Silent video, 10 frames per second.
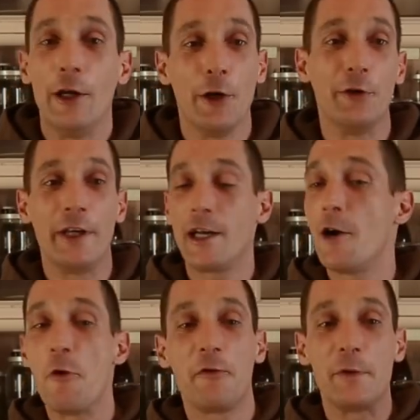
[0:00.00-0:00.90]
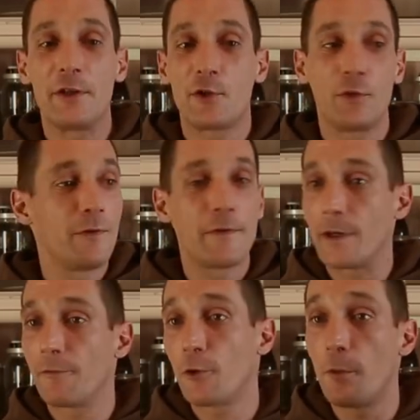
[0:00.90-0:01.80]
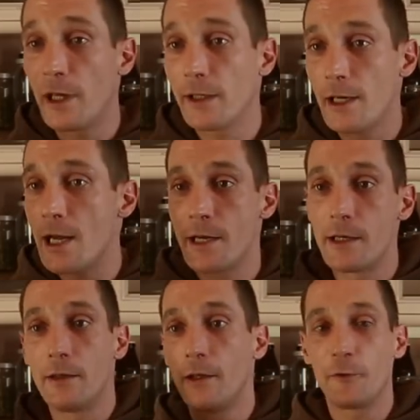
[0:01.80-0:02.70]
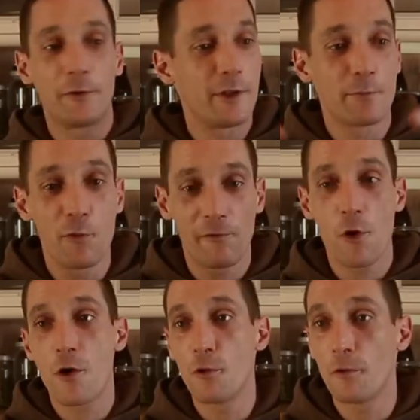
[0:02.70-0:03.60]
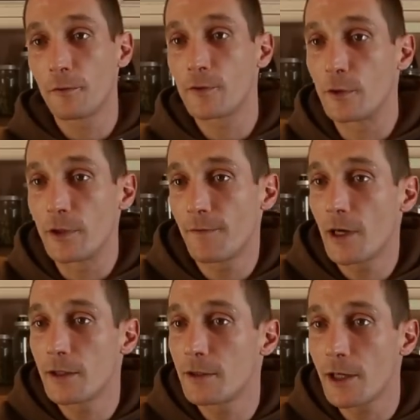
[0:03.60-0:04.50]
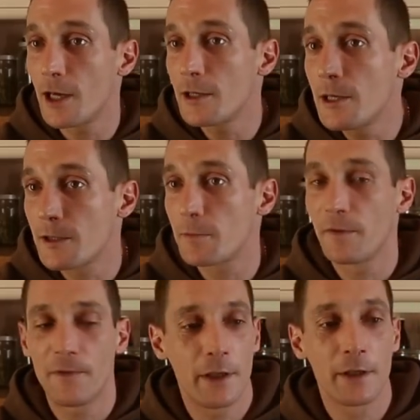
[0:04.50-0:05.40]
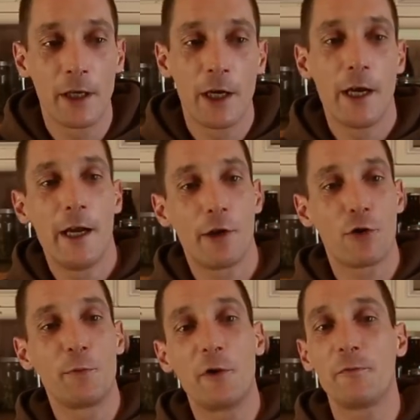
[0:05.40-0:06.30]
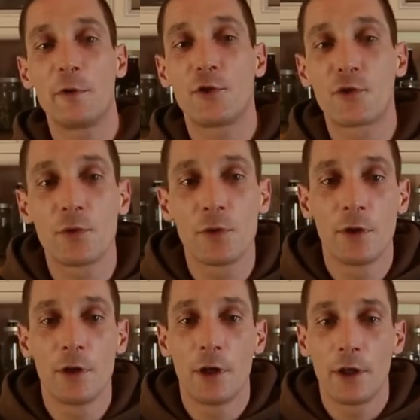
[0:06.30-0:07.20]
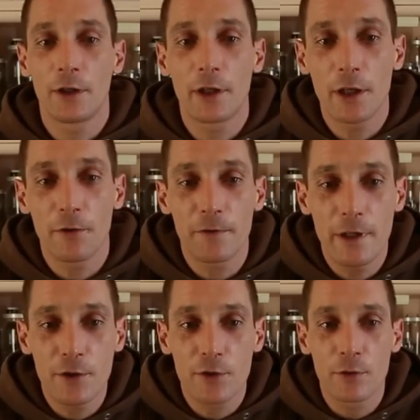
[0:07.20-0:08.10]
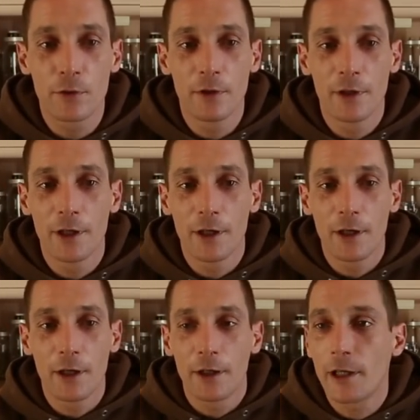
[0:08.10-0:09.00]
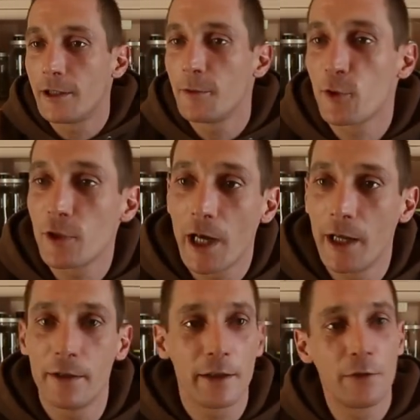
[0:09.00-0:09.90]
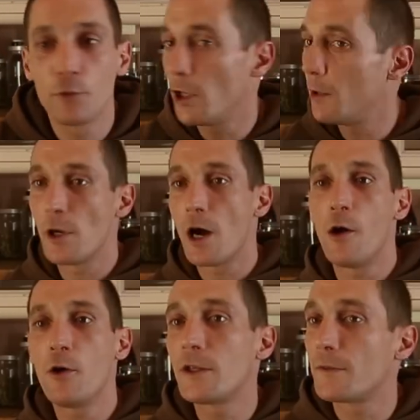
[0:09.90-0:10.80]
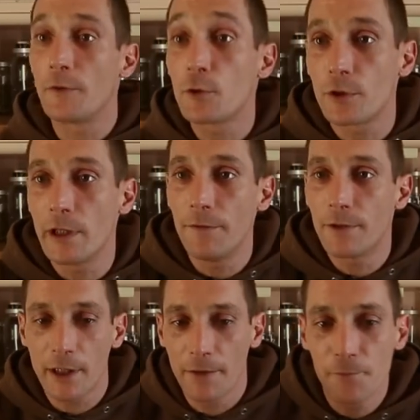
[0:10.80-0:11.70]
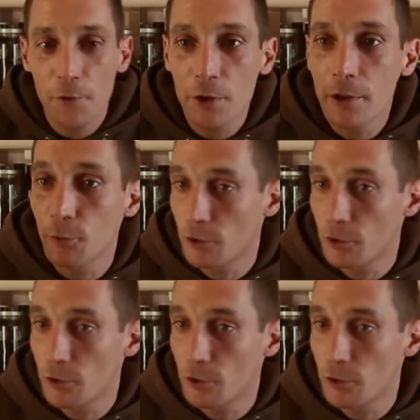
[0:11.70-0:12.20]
Ja, und der kam auf mich zu, wir waren komplett alleine auf diesem Vorhof. So, da war, hat sich gerade nichts bewegt. Er kommt auf mich zu, ich gehe auf ihn zu, ich halte ihm so die Hand hin und er mir auch, als wenn wir uns schon ewig kennen würden.